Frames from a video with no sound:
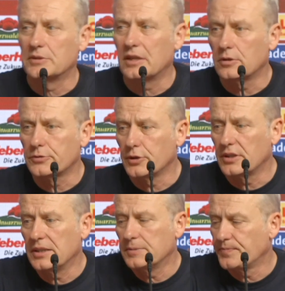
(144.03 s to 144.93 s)
Und auch
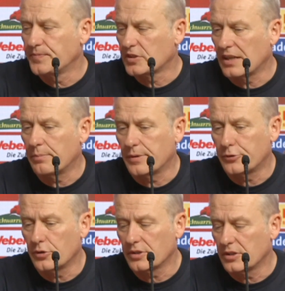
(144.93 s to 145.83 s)
für die
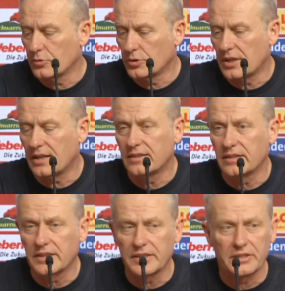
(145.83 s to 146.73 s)
Gesamtbevölkerung in
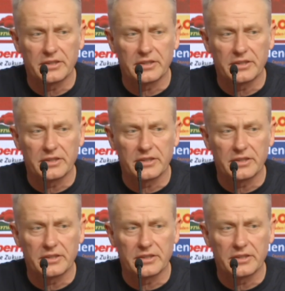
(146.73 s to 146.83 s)
Russland äh,